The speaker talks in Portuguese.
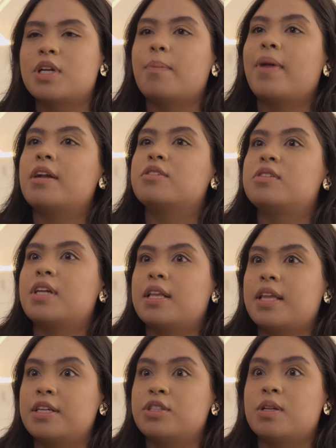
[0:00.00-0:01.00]
um trabalho de
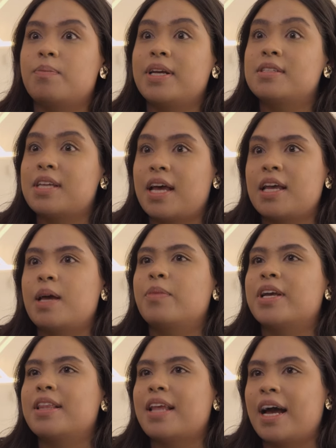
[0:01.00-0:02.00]
estratégia também
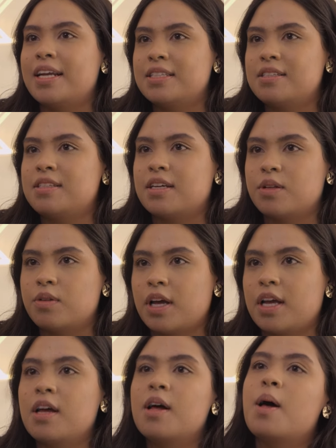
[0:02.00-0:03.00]
CRM está iniciando
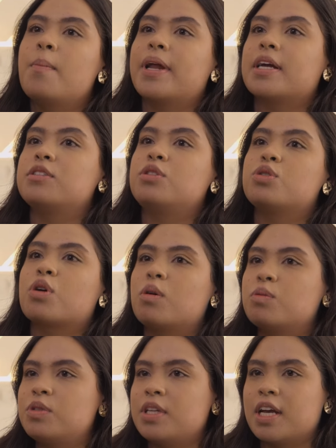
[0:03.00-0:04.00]
aí, para que a gente
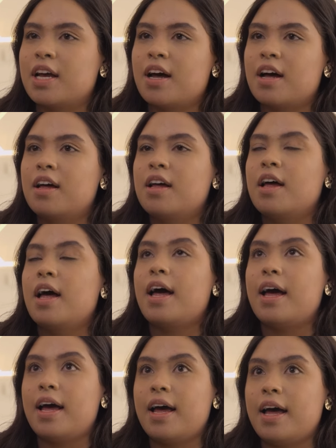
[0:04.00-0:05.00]
consiga
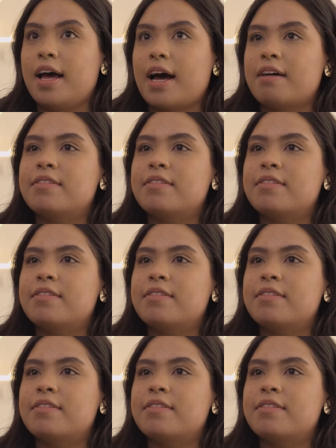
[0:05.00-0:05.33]
é,